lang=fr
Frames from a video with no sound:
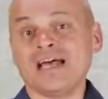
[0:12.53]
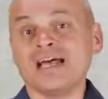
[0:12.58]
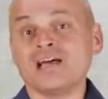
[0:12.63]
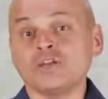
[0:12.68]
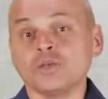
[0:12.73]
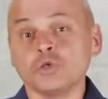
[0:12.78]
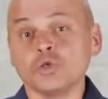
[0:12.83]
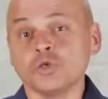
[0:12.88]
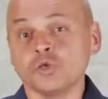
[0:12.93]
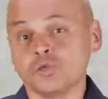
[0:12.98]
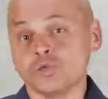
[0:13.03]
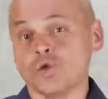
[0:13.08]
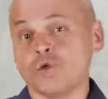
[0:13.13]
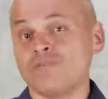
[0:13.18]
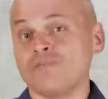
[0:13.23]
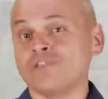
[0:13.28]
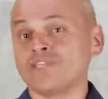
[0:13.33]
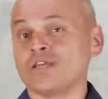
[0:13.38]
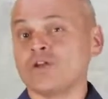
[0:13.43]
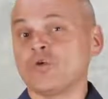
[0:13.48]
enjeux du
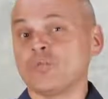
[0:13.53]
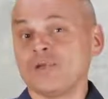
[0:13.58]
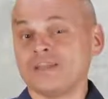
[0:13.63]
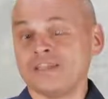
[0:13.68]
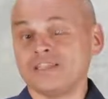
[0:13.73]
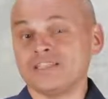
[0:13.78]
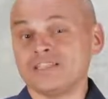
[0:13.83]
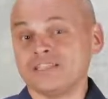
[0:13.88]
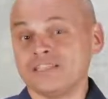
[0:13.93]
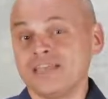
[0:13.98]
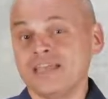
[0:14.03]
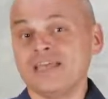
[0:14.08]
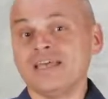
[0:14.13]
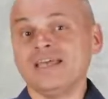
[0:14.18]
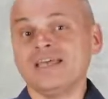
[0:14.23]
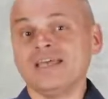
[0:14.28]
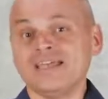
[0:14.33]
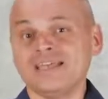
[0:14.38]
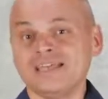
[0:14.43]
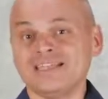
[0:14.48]
conflit israélo-palestinien
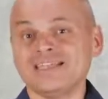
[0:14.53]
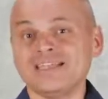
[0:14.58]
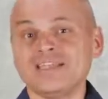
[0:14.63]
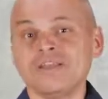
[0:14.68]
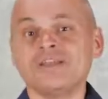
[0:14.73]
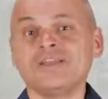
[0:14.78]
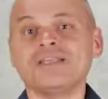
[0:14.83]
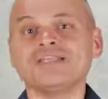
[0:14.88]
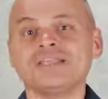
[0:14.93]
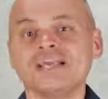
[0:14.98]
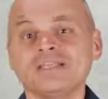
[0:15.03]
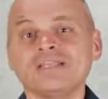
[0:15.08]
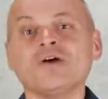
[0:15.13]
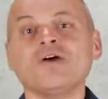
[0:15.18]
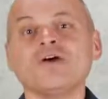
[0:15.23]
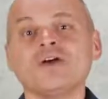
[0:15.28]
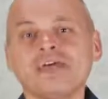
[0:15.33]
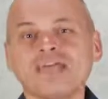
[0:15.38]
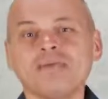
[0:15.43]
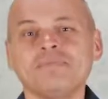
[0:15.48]
ainsi que des
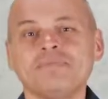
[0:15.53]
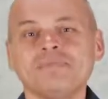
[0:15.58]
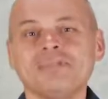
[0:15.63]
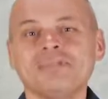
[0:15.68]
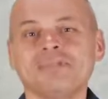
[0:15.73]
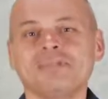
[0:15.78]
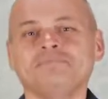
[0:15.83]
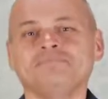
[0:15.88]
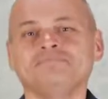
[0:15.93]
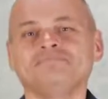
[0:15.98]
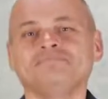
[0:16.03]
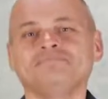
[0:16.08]
acteurs impliqués.